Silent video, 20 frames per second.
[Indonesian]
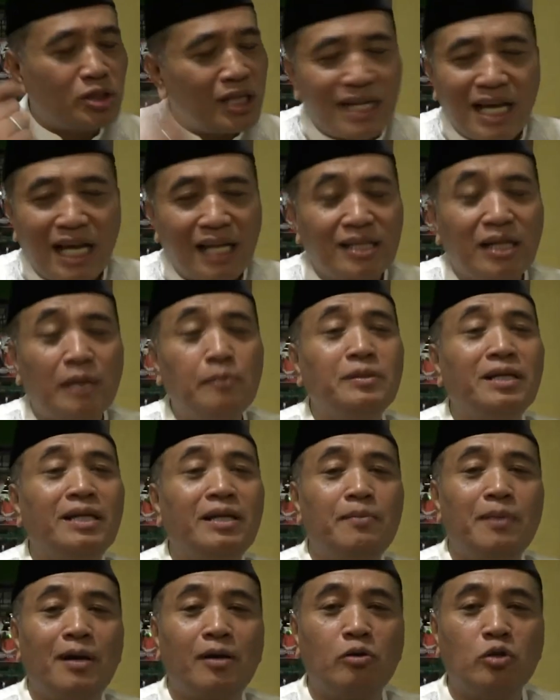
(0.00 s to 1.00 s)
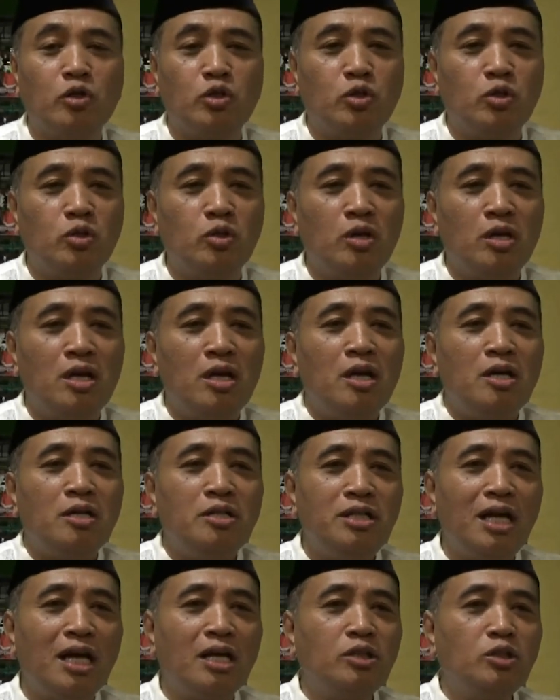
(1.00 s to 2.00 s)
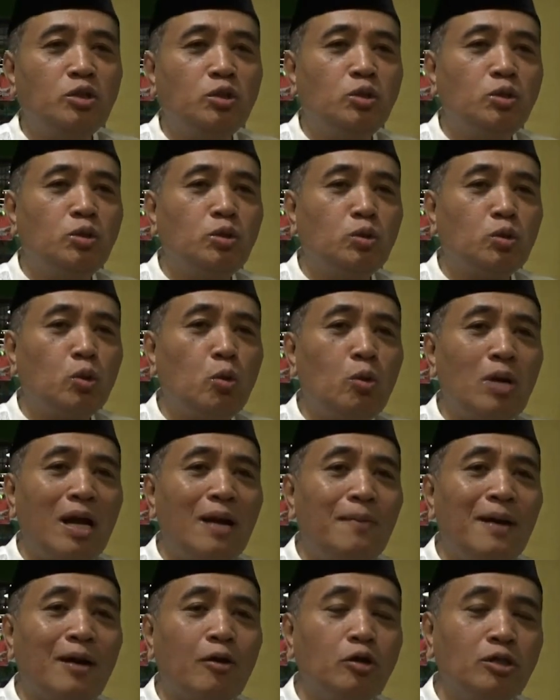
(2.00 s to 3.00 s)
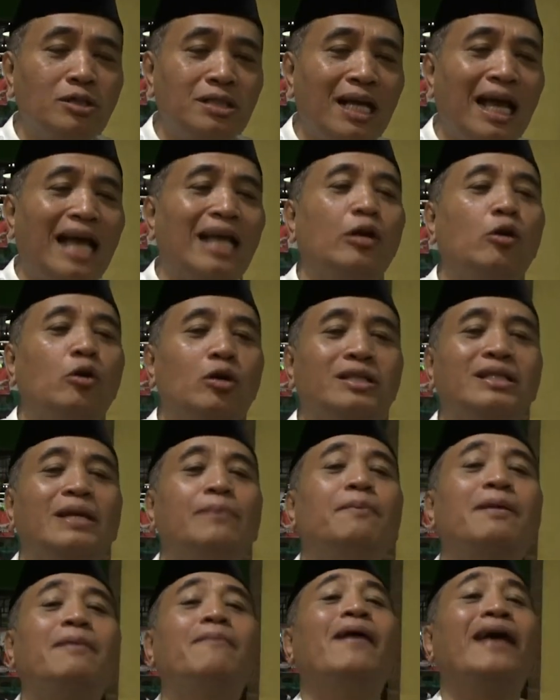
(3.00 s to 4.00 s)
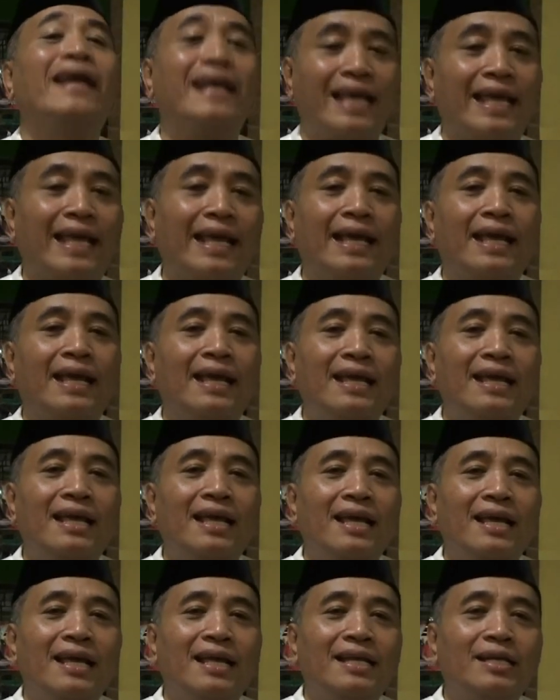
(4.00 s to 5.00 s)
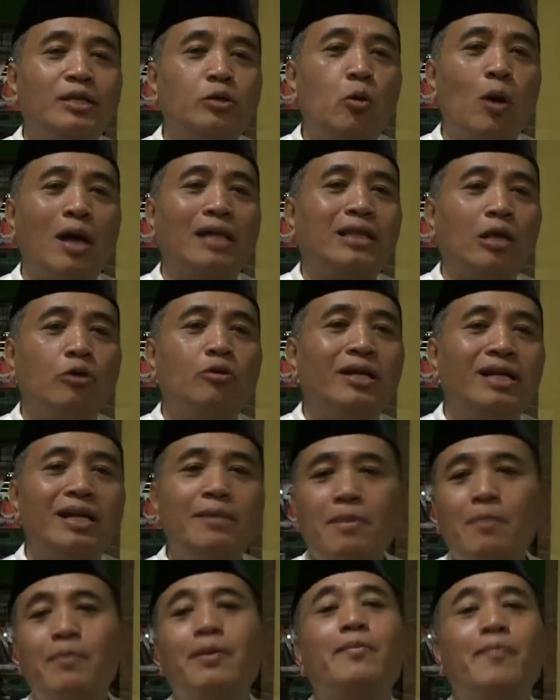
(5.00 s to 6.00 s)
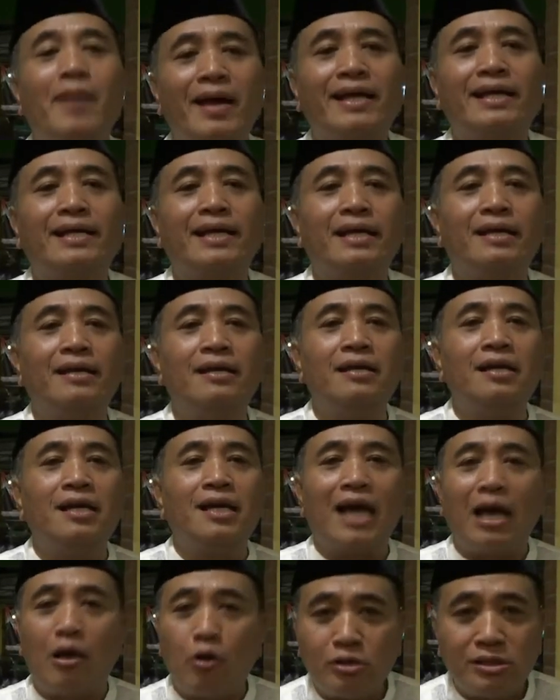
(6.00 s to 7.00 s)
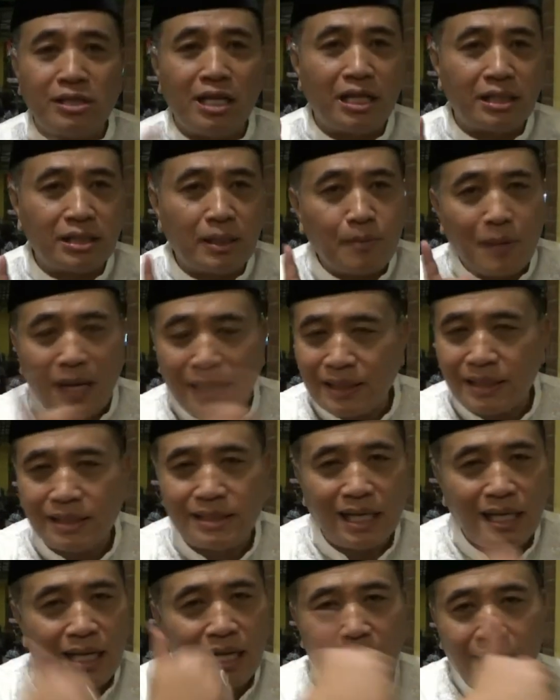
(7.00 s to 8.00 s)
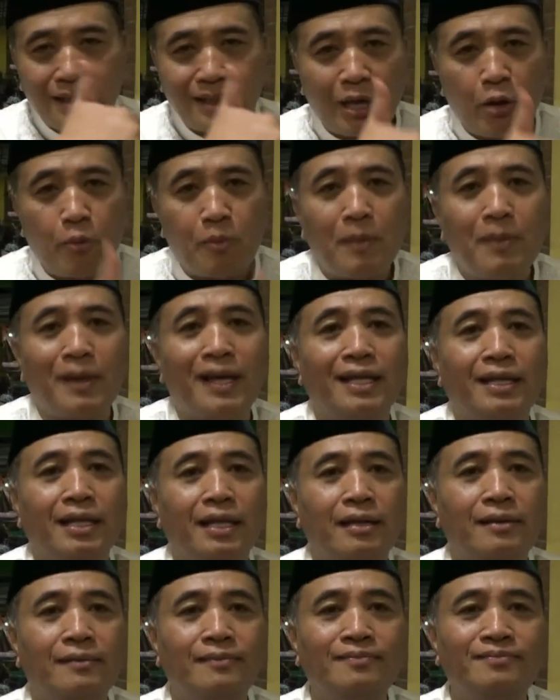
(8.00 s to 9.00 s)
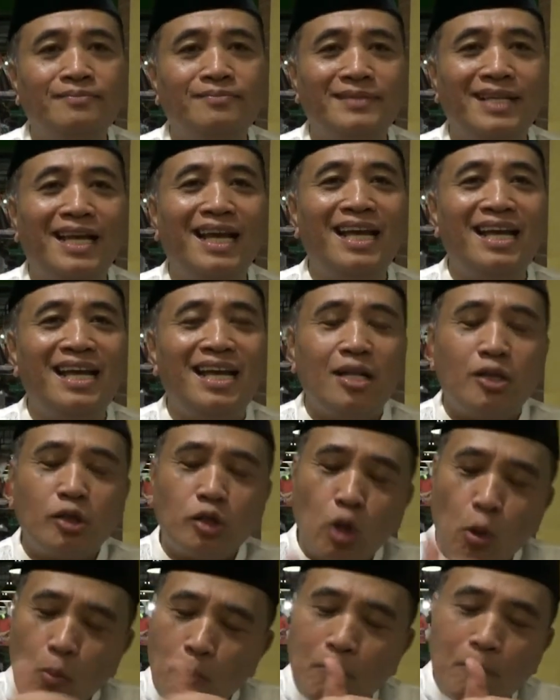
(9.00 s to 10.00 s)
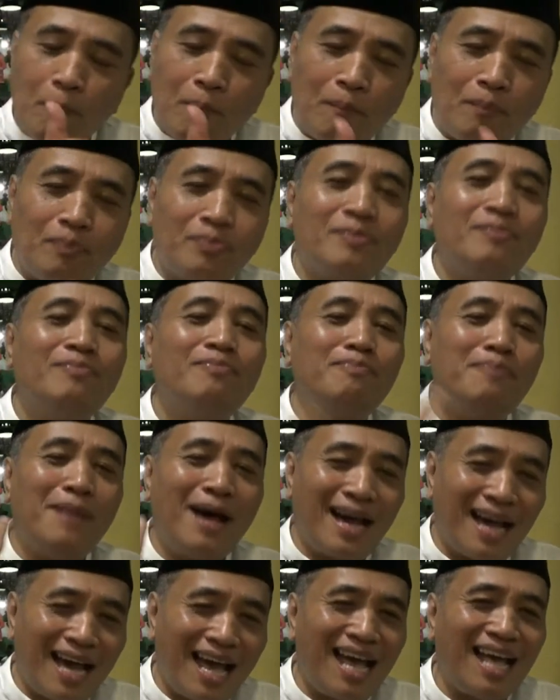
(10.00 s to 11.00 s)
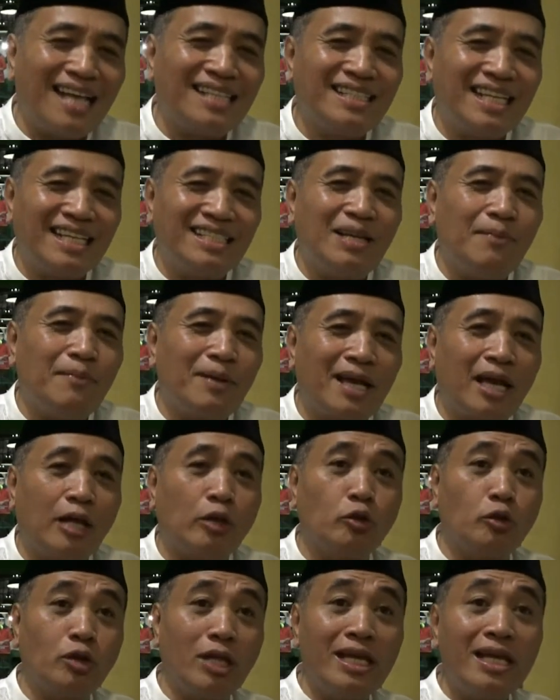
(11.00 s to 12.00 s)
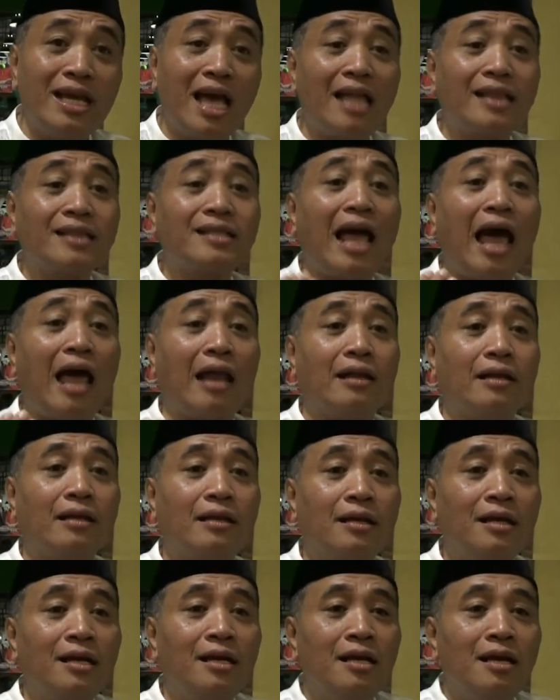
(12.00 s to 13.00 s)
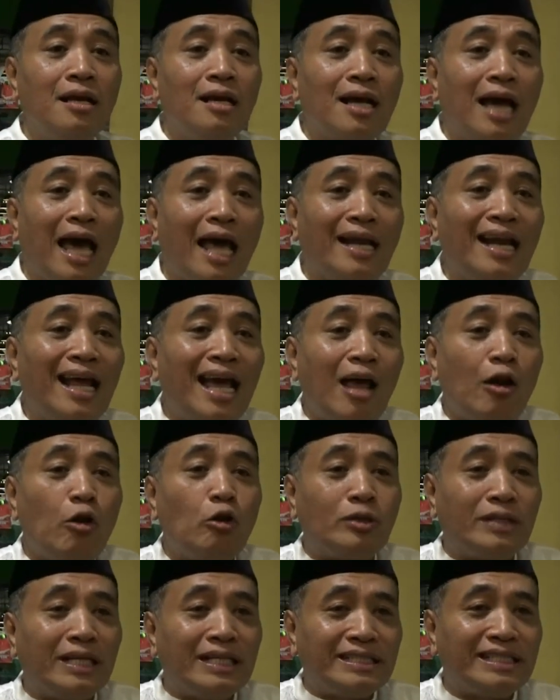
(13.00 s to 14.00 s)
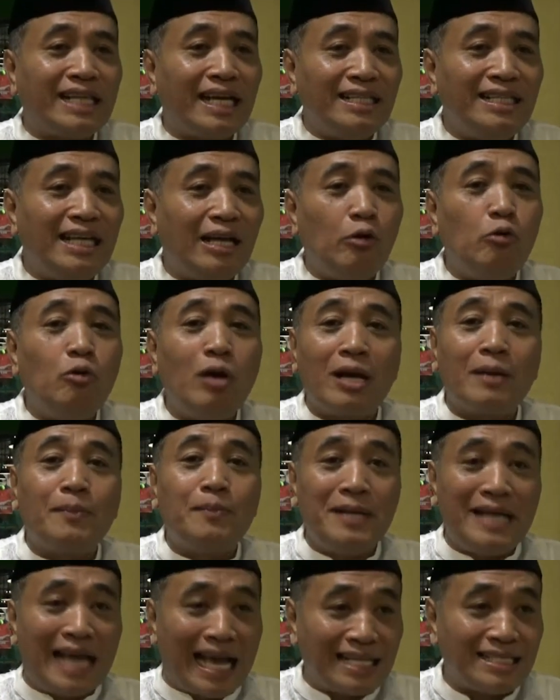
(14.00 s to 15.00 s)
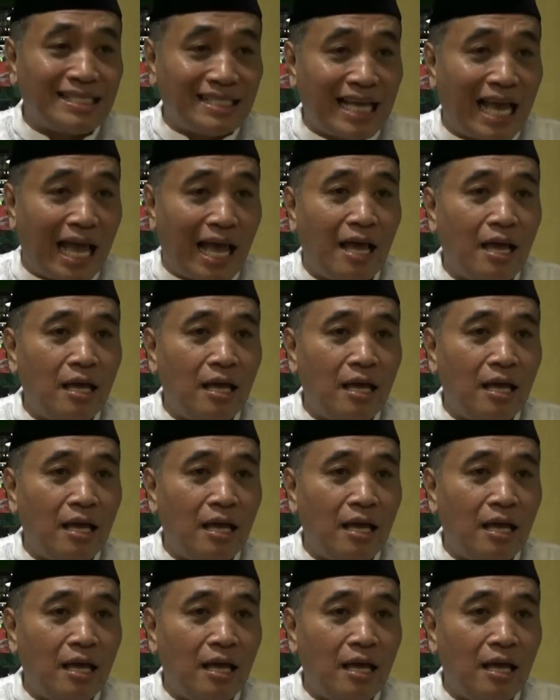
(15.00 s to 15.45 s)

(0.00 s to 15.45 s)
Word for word: tingkatkan menjadi bagus yang kurang bagus yuk diperbaiki dua tahun ini memperbaiki kalau silacap kadesnya TOPB kita ya top maka saya sampaikan tingkatkan karena kalau desanya luar biasa